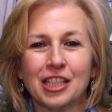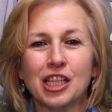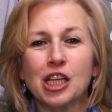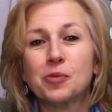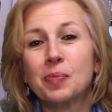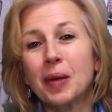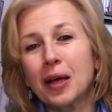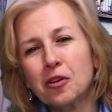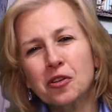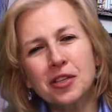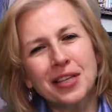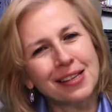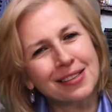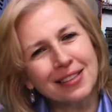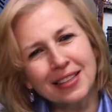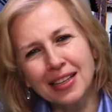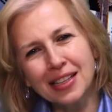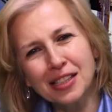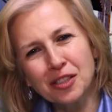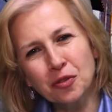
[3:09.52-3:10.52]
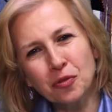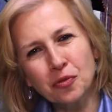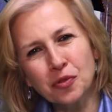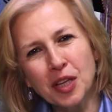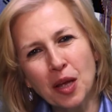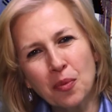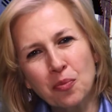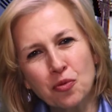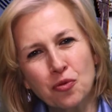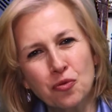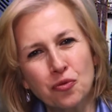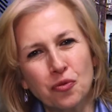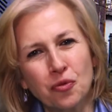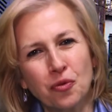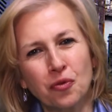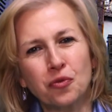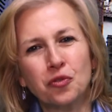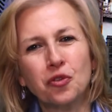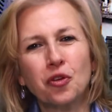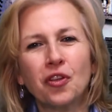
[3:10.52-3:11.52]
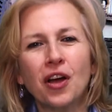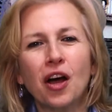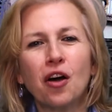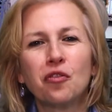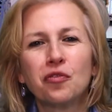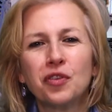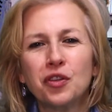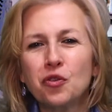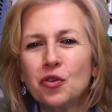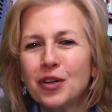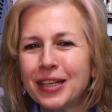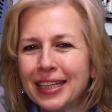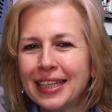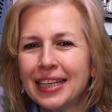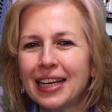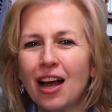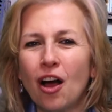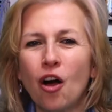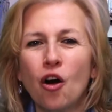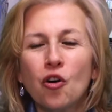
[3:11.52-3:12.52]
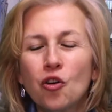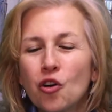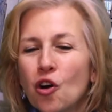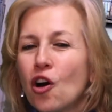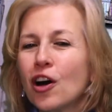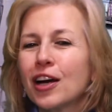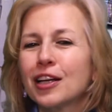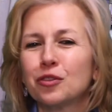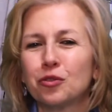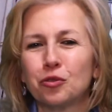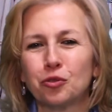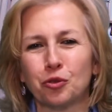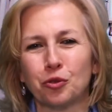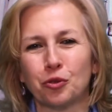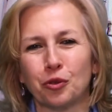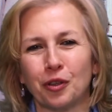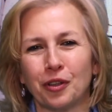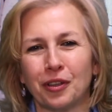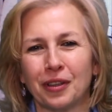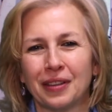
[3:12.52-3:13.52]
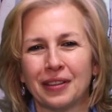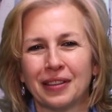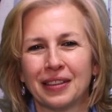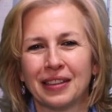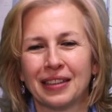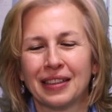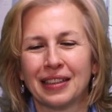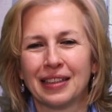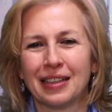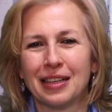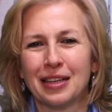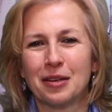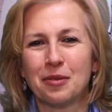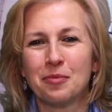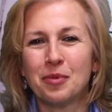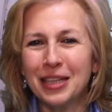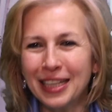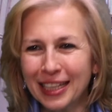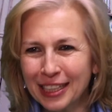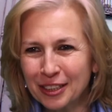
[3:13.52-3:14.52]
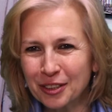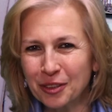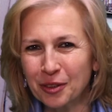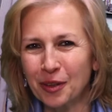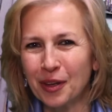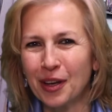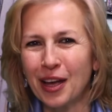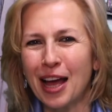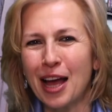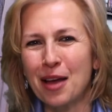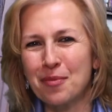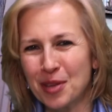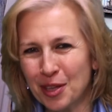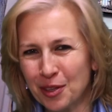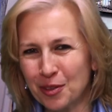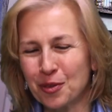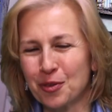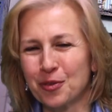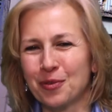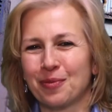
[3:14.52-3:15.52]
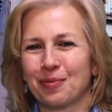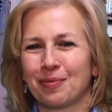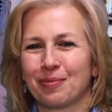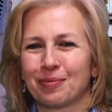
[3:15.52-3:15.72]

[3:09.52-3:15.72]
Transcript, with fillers: J'espère que cette sélection vous a plu, vous donnera envie de lire encore et toujours. Bonne lecture, à bientôt.